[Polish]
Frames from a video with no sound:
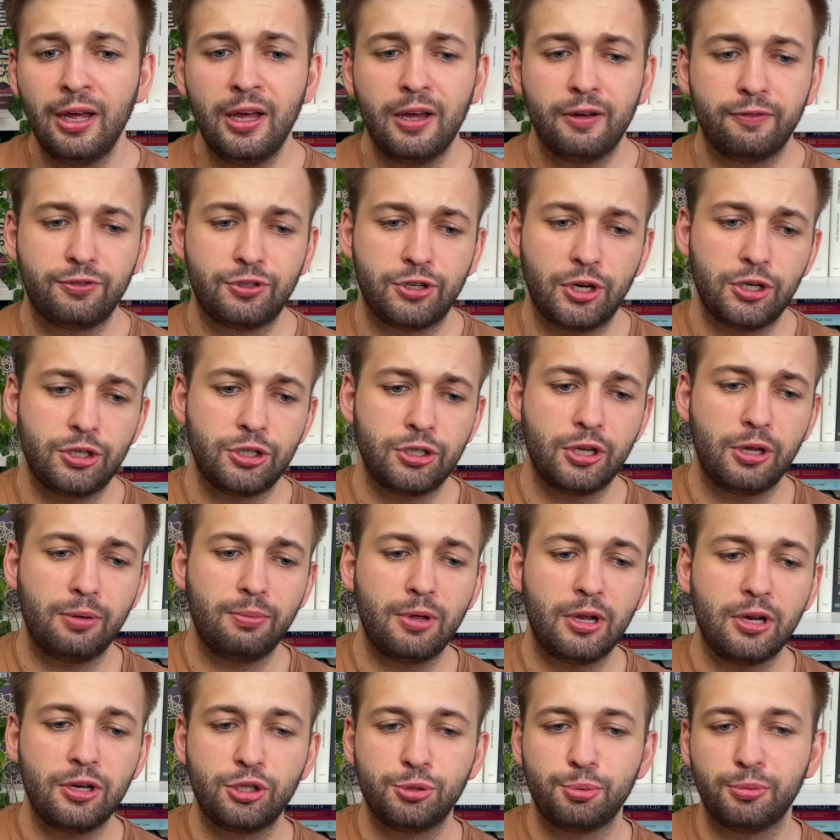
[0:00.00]
Wcześniej
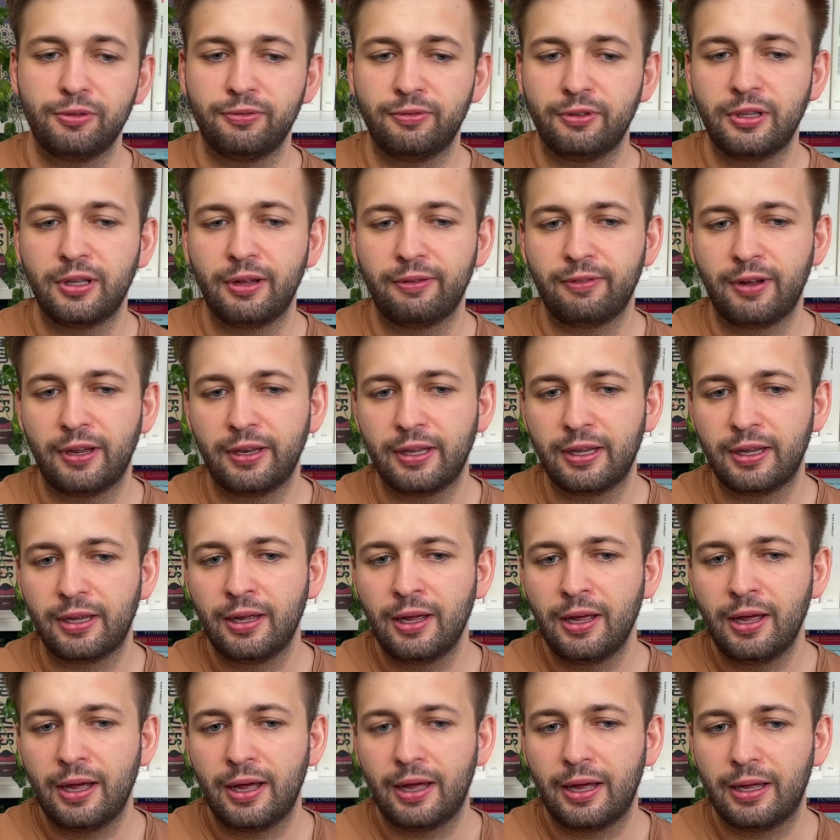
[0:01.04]
mieliśmy wydawane
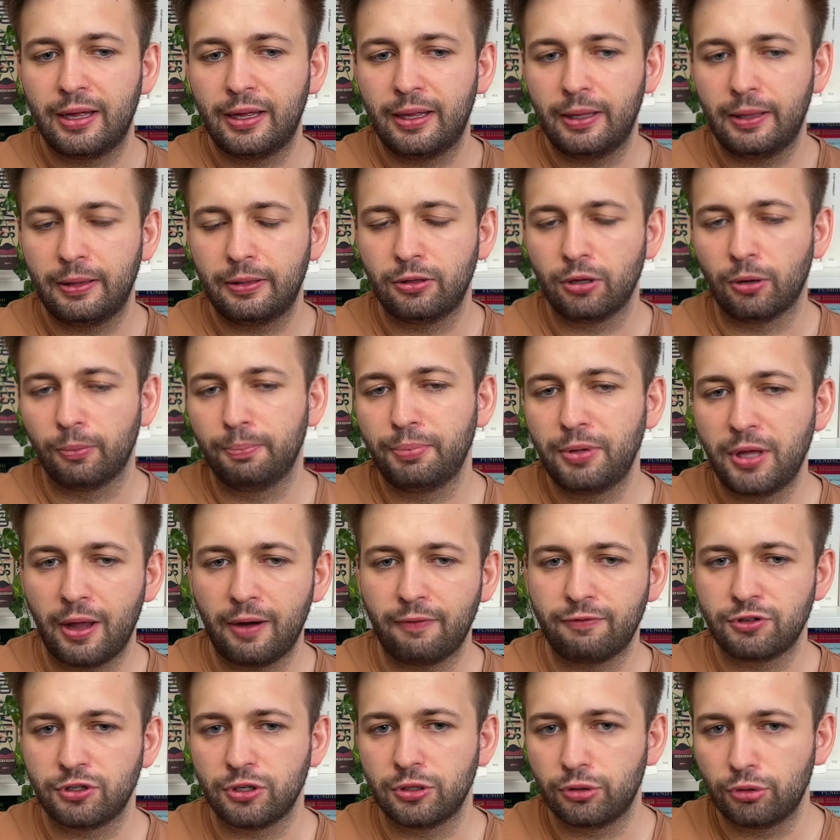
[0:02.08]
e, tom
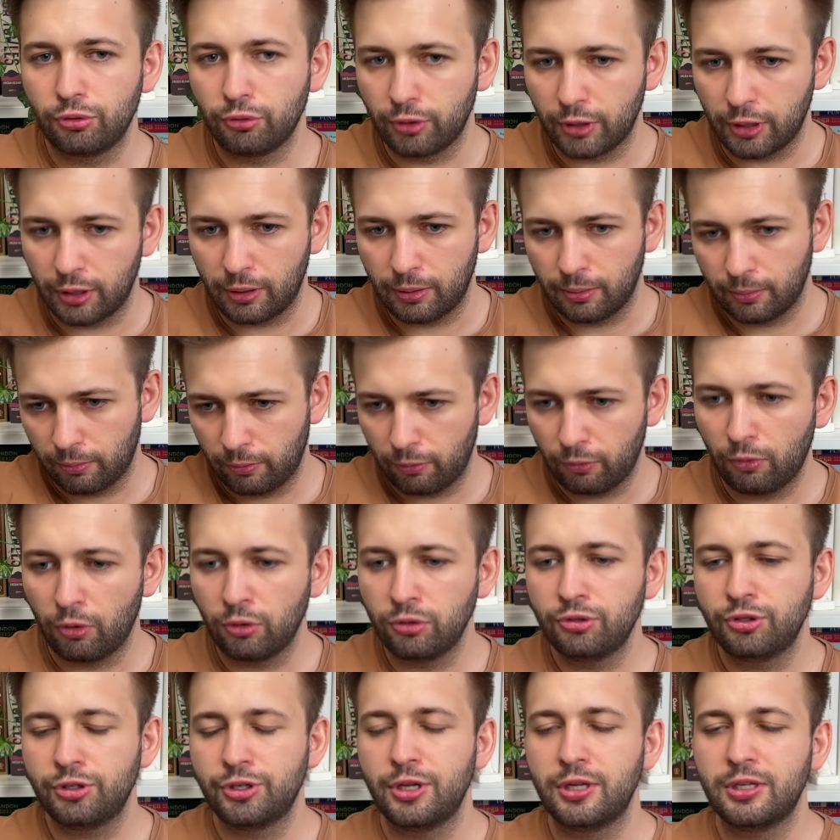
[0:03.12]
pierwszy, drugi
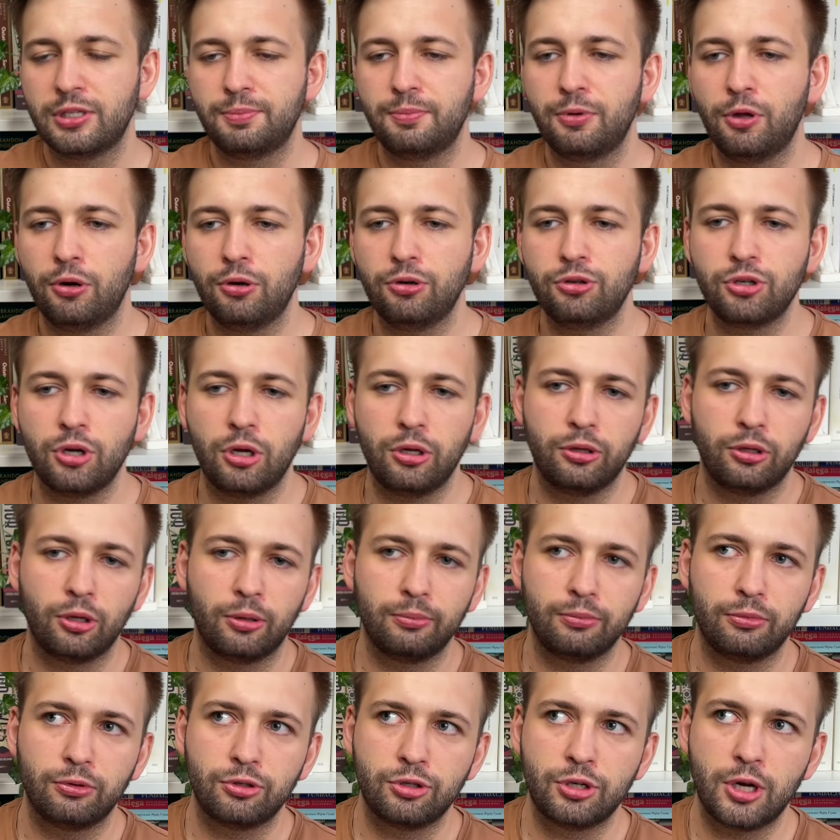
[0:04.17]
Łącznie zbiorczo,
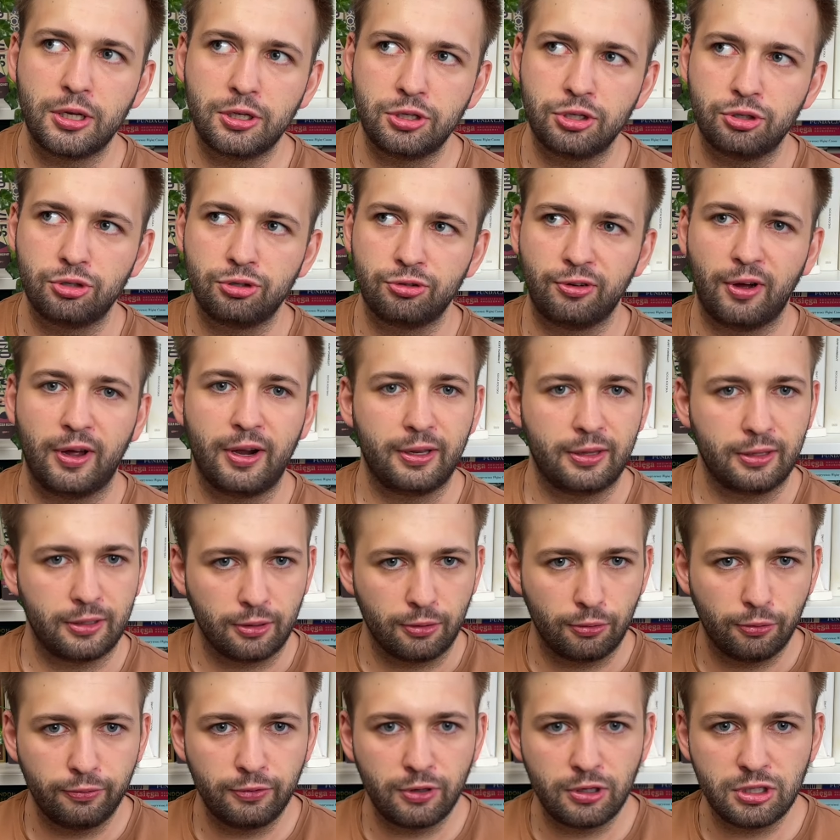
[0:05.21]
tom trzeci, czwarty
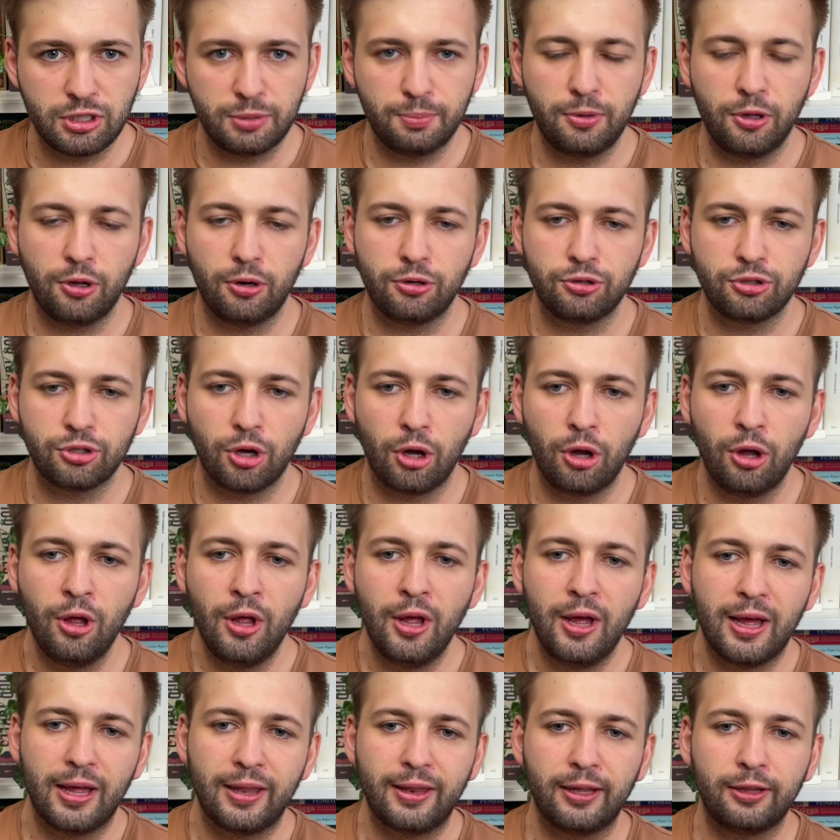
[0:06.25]
również zbiorczo,
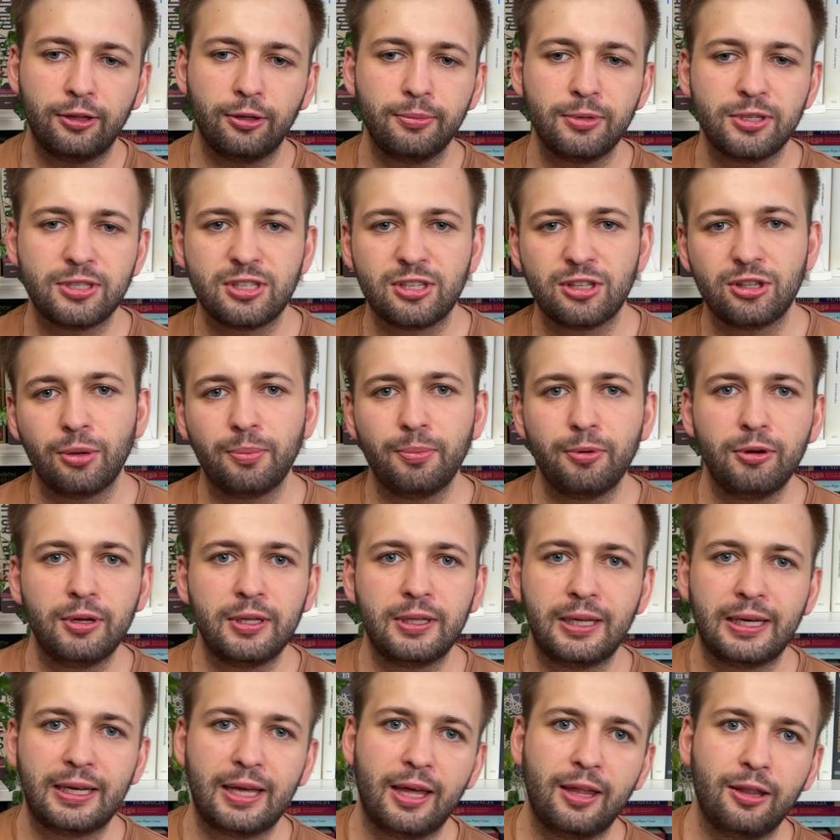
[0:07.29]
natomiast to były
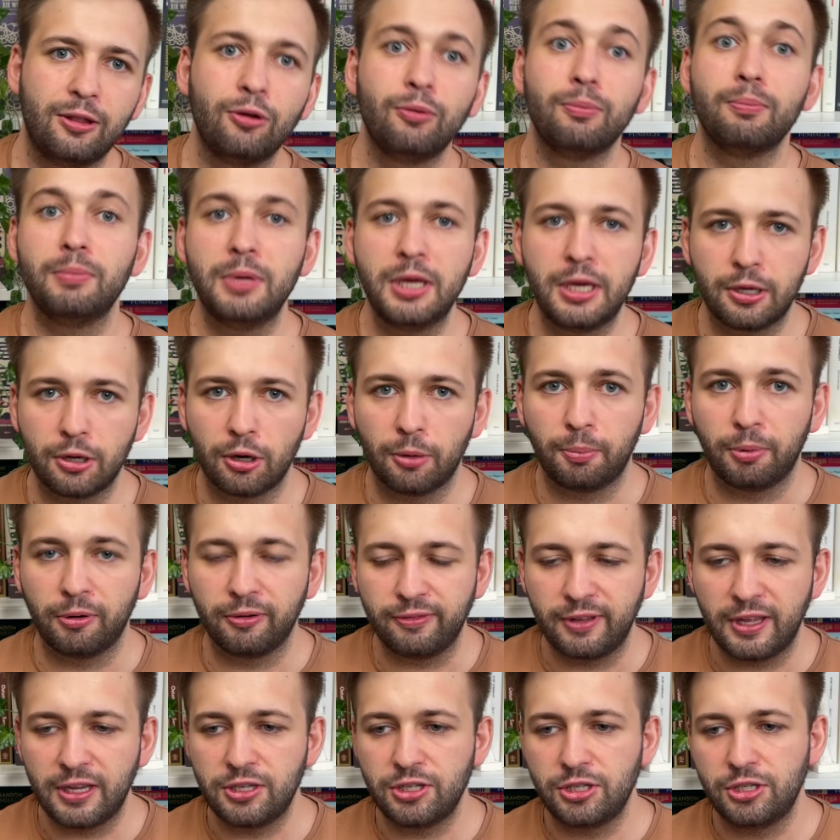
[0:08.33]
takie no,
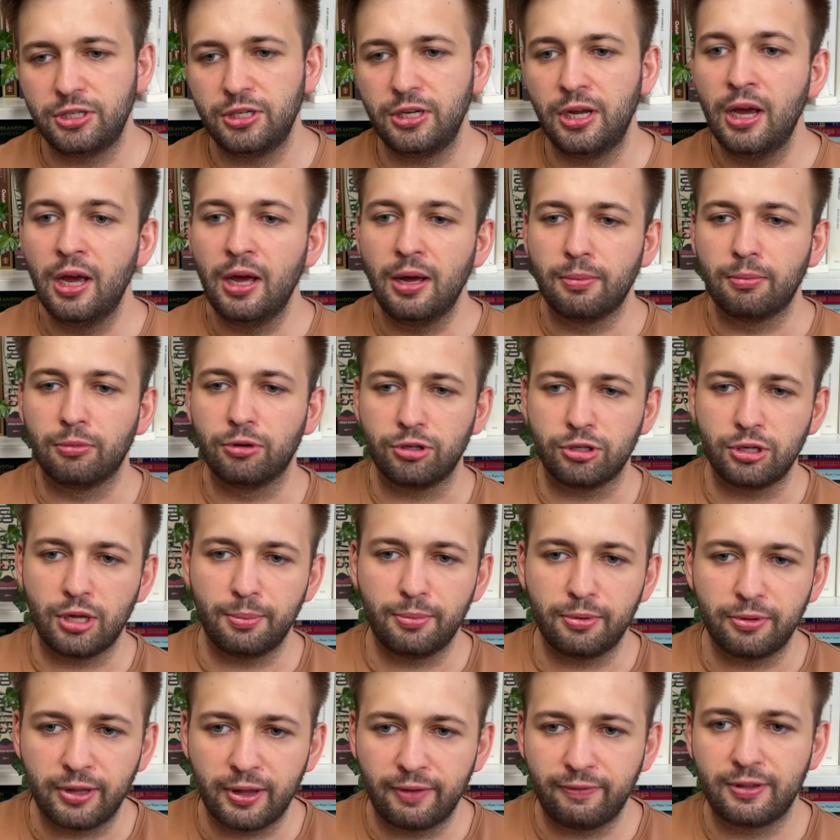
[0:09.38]
mikropowieści, można
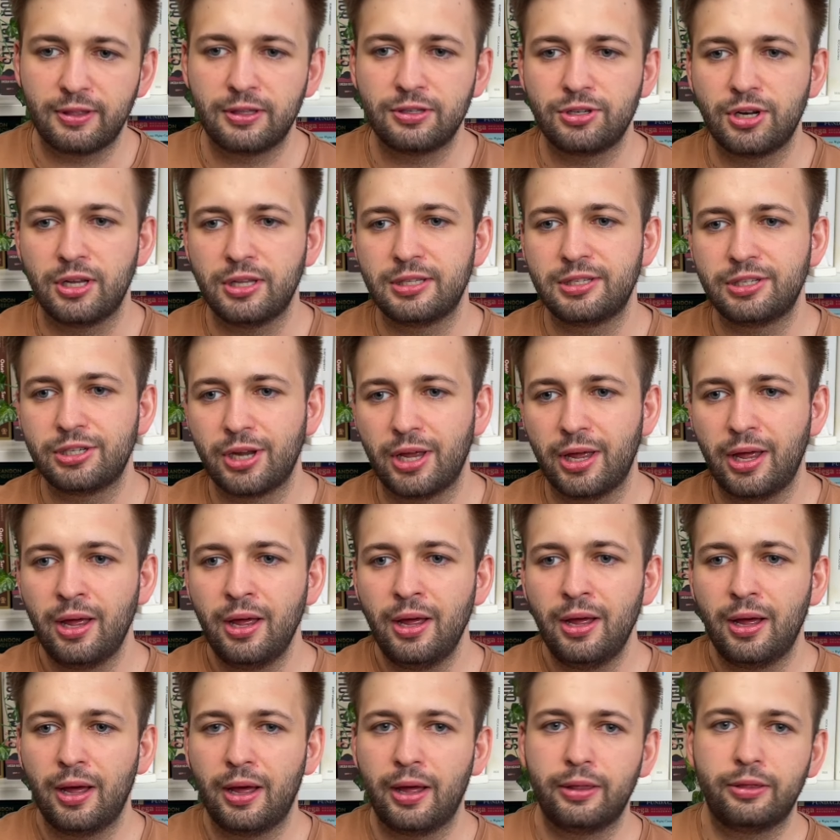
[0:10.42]
by nawet rzec, że
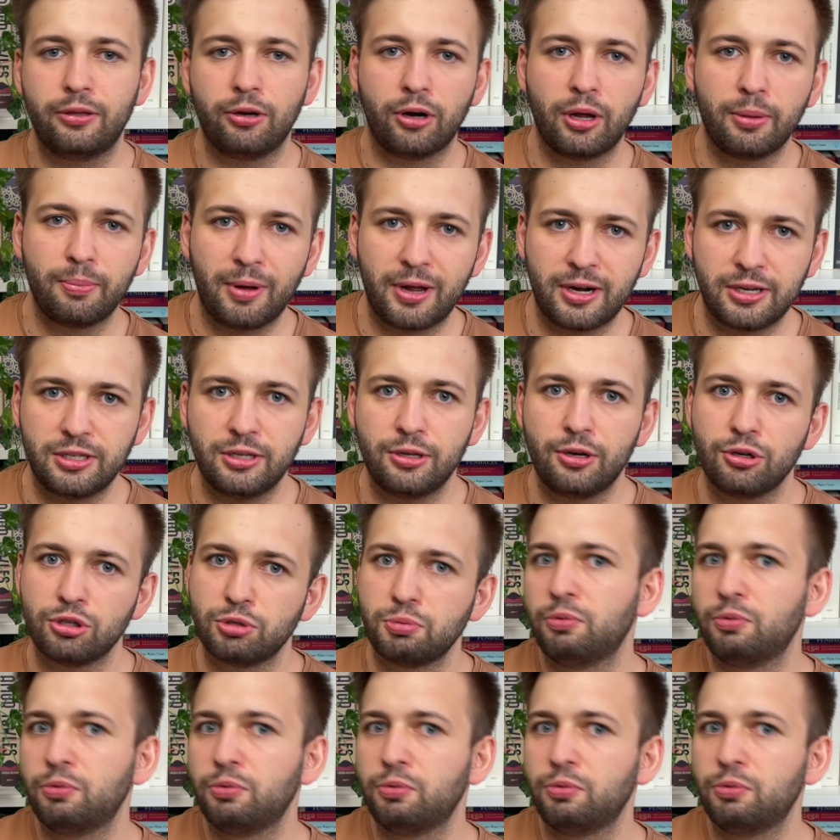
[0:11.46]
e, trochę bardziej